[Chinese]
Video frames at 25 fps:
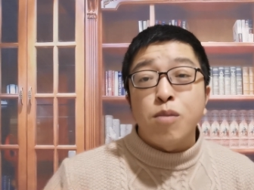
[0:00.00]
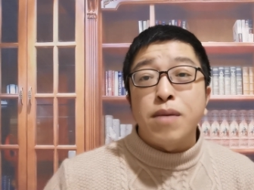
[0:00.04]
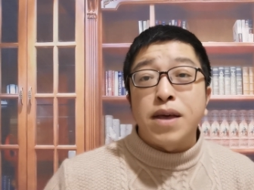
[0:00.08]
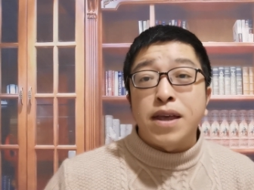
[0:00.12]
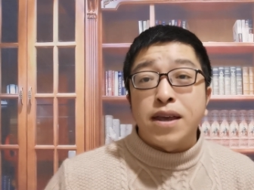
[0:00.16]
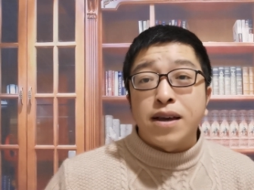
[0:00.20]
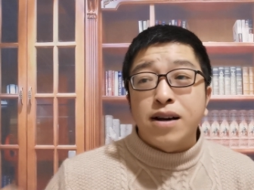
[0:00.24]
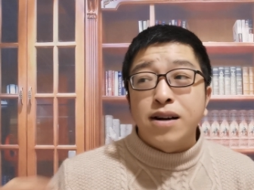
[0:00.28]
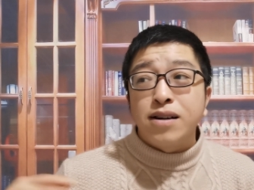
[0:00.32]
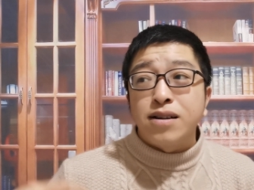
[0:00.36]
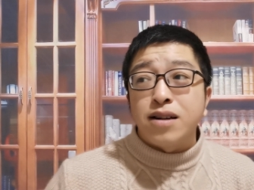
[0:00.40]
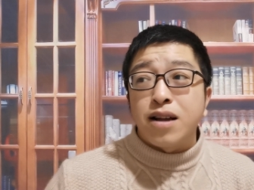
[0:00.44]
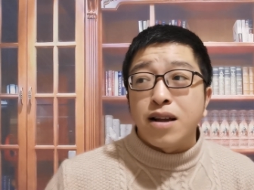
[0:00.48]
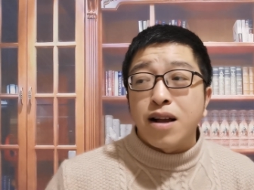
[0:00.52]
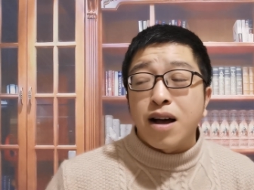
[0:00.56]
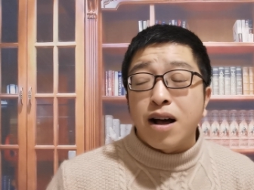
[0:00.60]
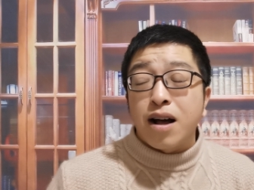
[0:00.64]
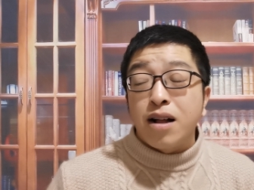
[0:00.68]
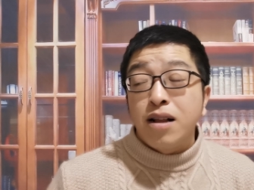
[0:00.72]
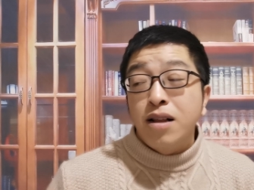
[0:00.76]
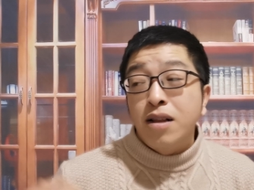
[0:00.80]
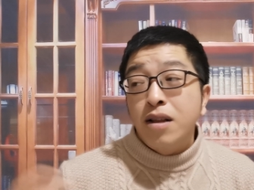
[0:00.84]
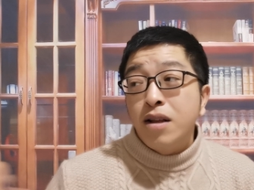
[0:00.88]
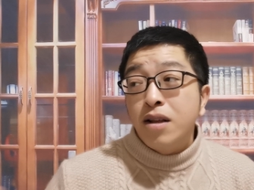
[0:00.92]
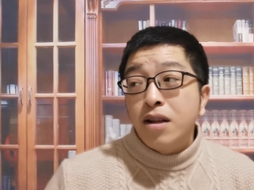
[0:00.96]
每一个人
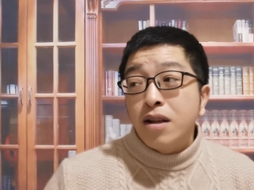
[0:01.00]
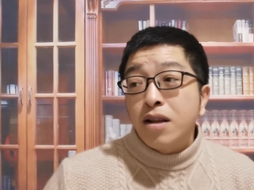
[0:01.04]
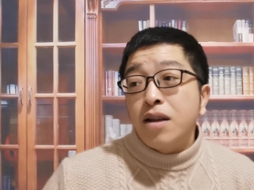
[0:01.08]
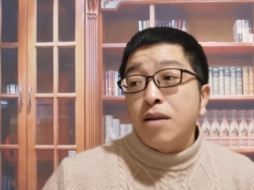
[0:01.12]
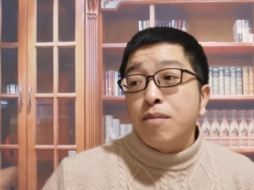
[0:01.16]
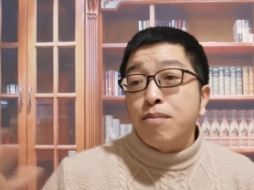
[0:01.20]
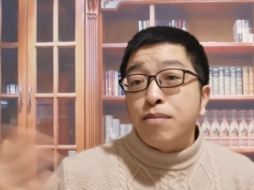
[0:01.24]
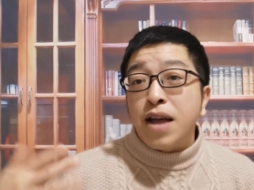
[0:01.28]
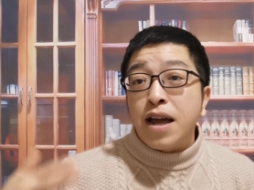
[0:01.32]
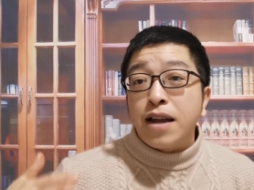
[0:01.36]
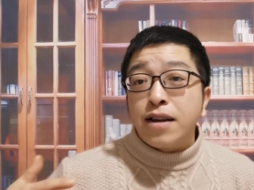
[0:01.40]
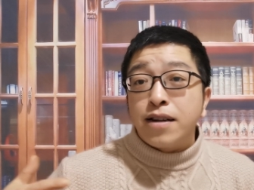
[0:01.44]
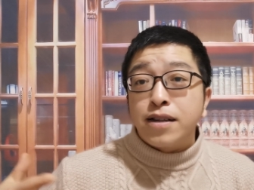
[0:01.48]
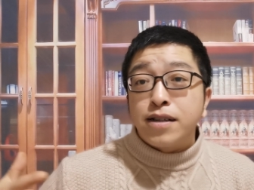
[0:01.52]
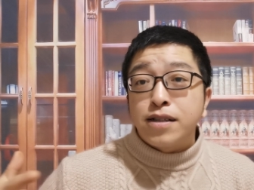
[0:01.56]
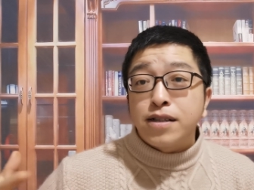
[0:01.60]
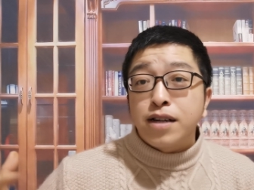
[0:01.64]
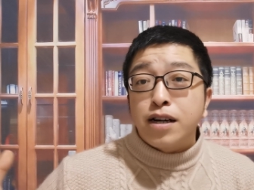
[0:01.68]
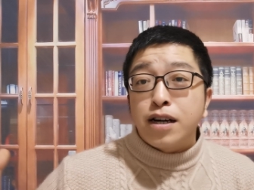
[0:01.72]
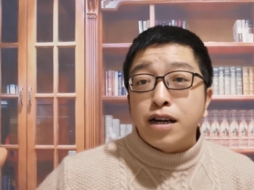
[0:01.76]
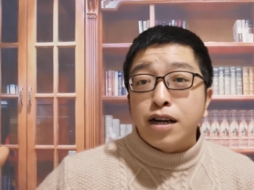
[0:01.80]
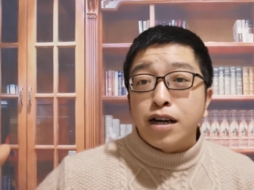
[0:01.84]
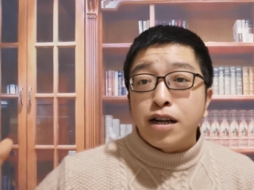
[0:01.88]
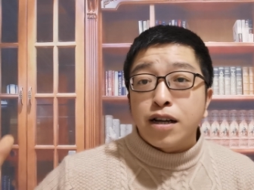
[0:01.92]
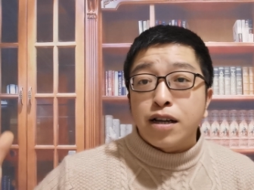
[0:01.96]
啊面临
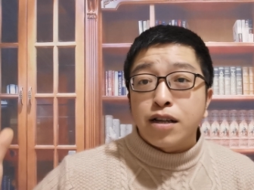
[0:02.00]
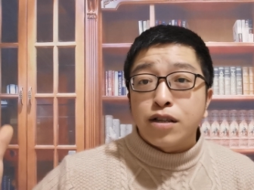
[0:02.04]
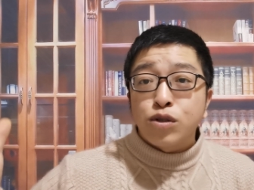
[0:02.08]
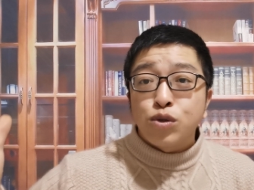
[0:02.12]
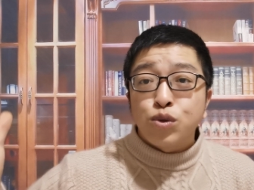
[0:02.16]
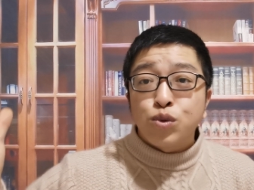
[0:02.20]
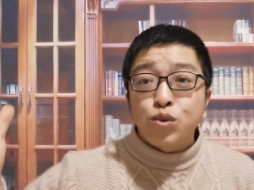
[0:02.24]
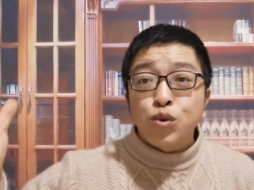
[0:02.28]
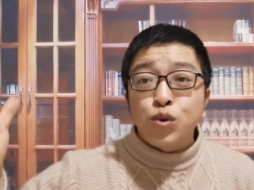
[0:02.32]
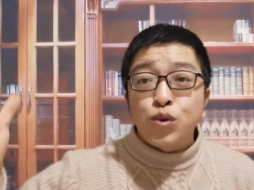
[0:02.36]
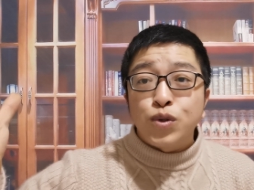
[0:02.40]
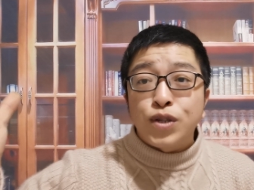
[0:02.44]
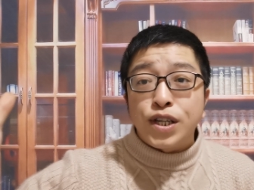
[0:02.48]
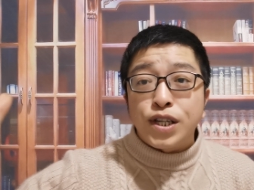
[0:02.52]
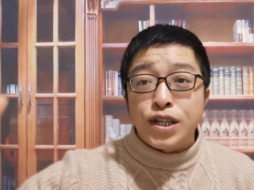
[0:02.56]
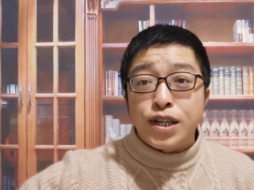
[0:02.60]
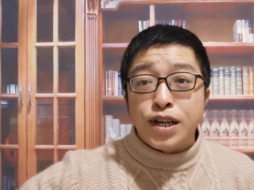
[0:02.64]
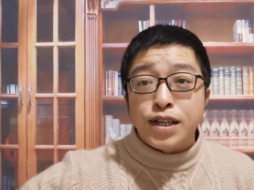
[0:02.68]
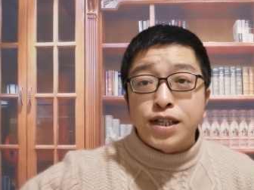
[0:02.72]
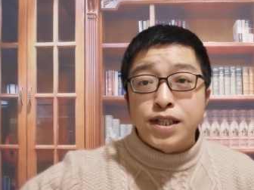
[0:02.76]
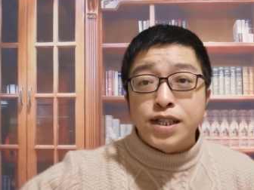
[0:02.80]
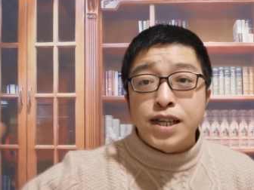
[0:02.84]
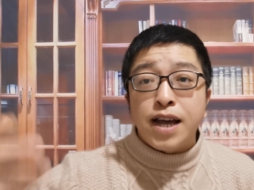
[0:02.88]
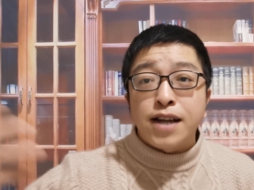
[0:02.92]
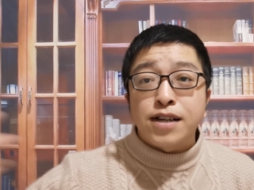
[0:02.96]
着具体
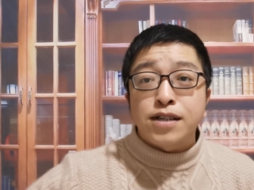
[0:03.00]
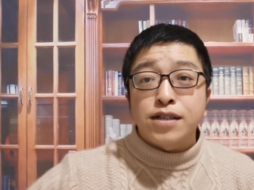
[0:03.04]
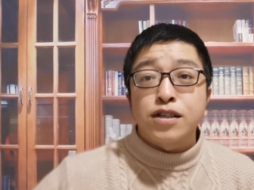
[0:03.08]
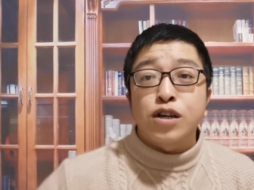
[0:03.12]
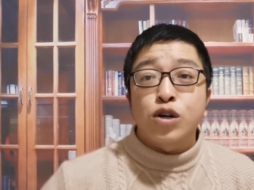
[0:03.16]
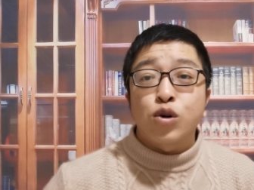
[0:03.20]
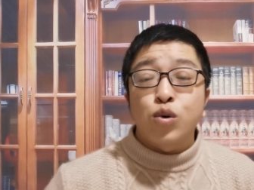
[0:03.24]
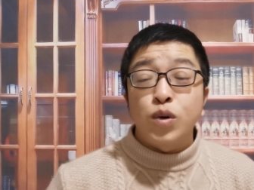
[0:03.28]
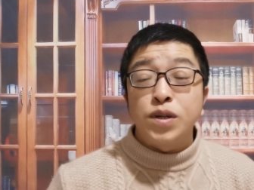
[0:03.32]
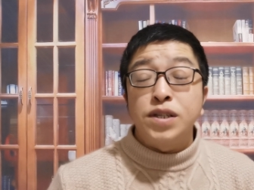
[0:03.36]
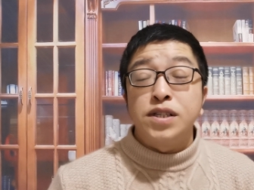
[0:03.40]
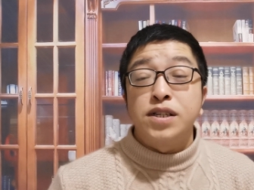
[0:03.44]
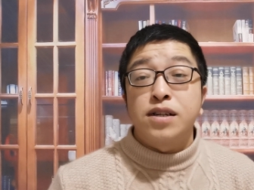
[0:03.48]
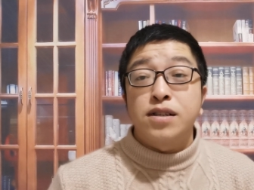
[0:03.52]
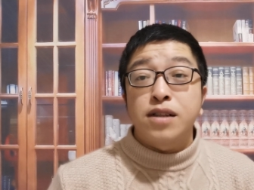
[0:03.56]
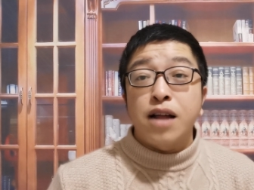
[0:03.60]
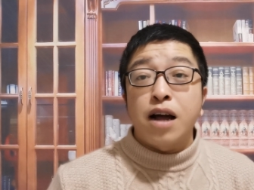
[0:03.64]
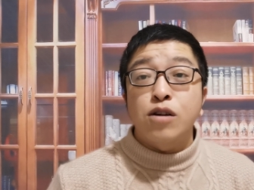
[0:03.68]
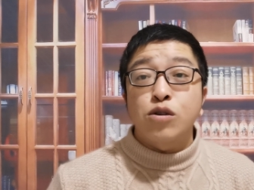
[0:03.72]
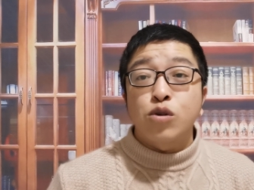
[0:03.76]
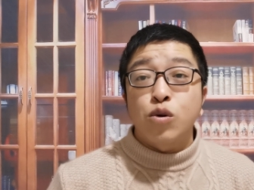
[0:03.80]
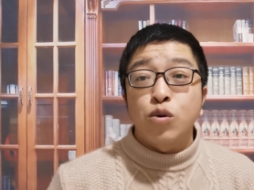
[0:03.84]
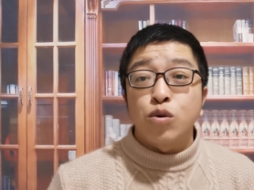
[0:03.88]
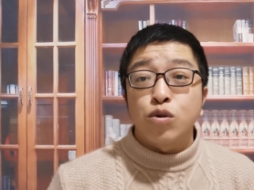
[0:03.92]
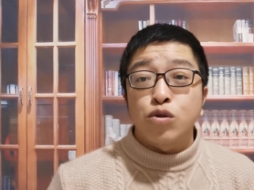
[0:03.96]
的现实的困境
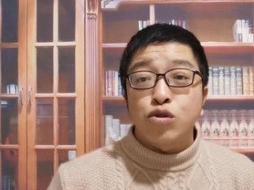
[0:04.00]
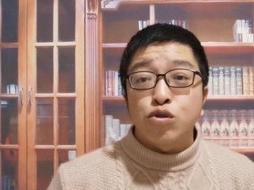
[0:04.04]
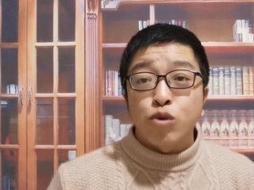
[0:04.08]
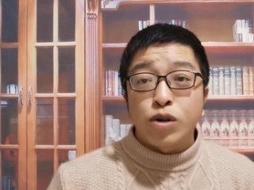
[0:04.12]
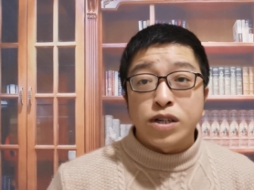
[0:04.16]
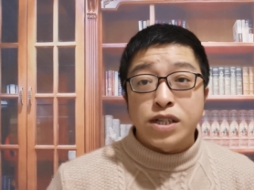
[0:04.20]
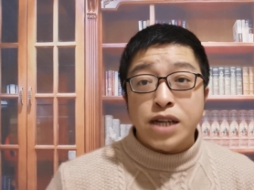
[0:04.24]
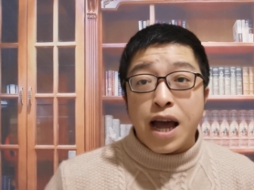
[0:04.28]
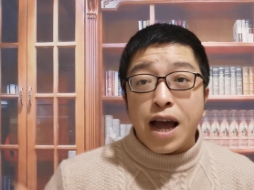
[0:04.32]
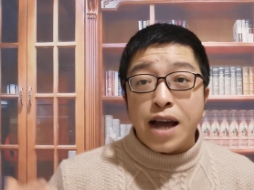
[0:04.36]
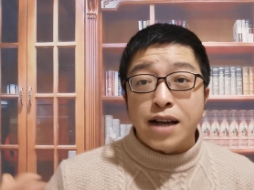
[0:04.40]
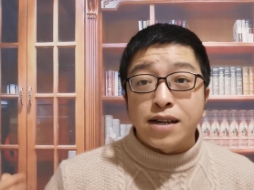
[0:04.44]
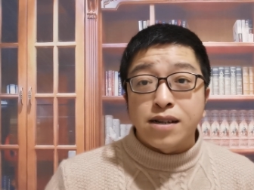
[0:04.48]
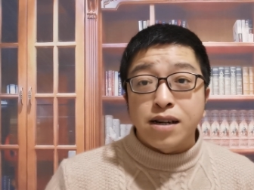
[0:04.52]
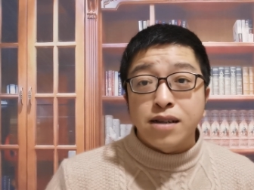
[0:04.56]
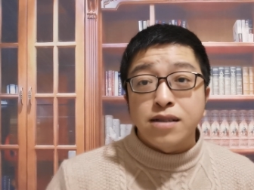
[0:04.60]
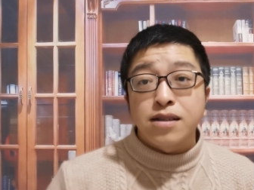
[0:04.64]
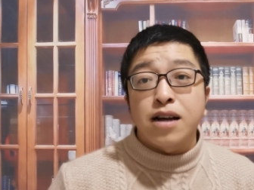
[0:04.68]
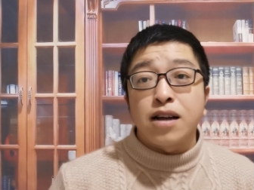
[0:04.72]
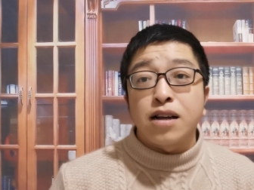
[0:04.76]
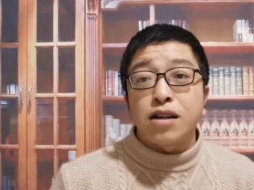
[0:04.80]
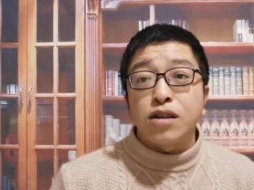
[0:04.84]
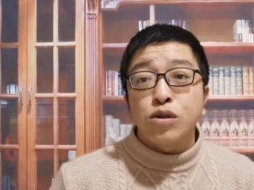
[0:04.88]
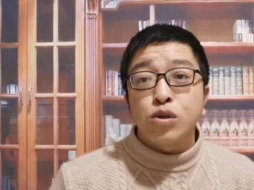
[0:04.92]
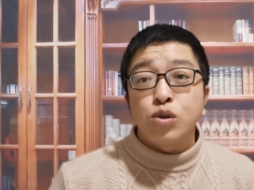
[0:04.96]
当中所产生
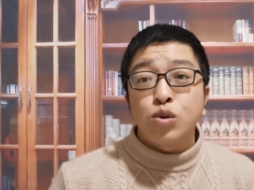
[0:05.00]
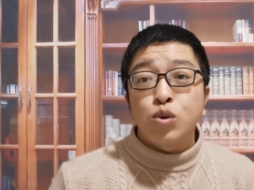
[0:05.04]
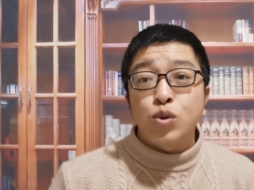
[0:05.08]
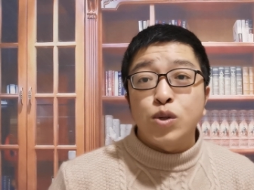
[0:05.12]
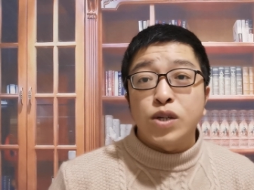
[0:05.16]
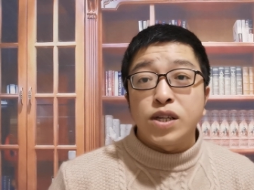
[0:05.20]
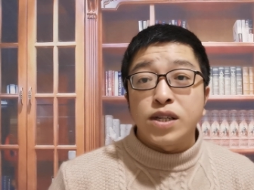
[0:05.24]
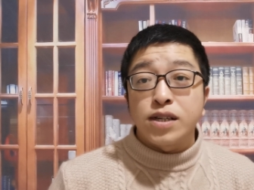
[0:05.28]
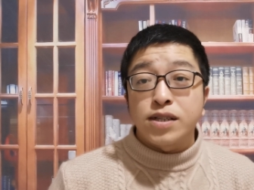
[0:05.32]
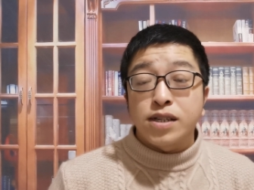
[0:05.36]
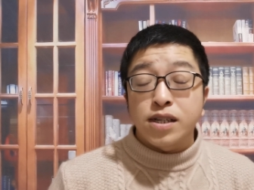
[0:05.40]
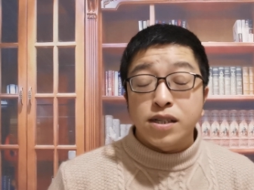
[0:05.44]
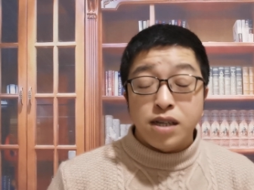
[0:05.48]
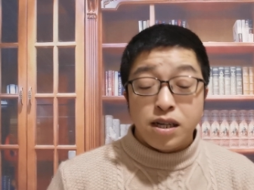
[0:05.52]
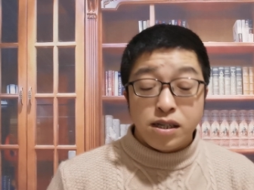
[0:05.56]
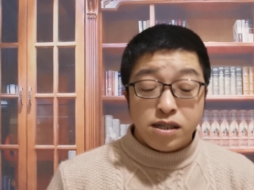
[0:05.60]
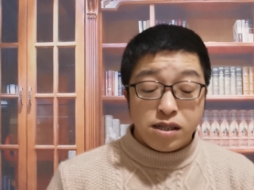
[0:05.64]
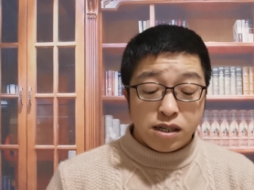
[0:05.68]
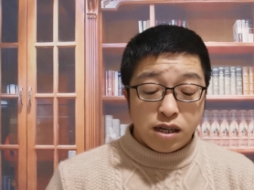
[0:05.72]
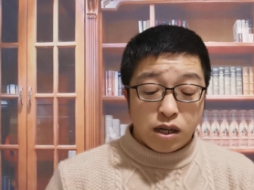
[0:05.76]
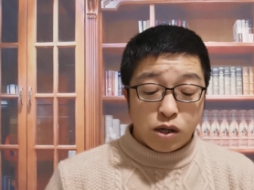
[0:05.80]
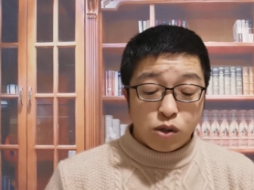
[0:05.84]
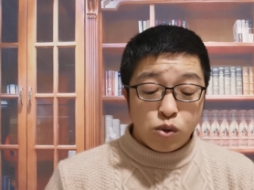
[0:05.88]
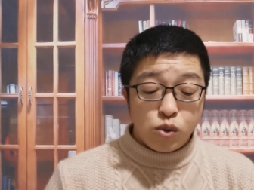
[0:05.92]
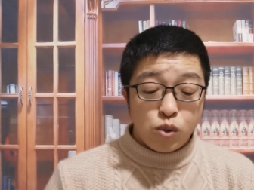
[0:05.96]
的具体的这些
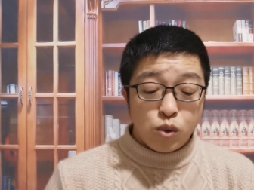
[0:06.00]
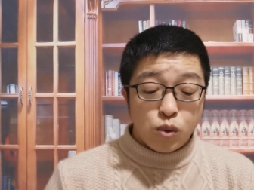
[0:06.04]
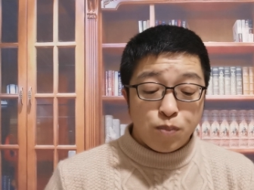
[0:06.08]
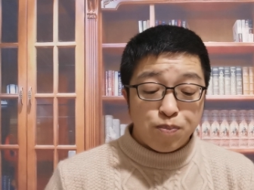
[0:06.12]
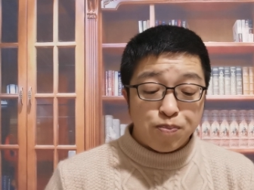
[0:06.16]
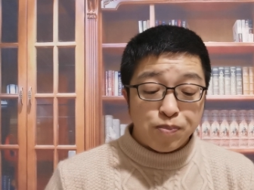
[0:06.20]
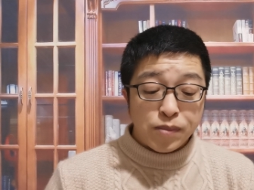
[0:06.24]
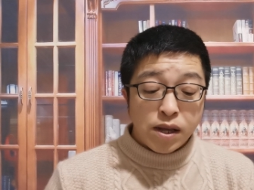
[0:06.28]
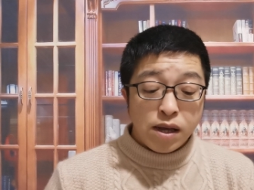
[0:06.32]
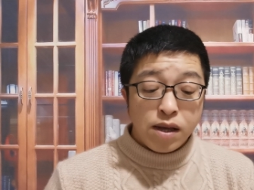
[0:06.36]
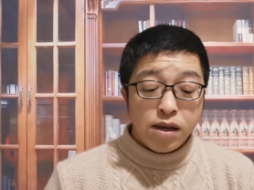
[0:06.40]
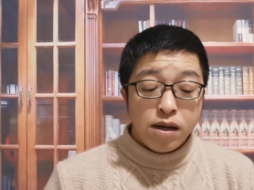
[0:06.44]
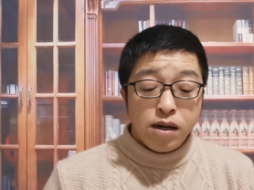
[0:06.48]
情绪，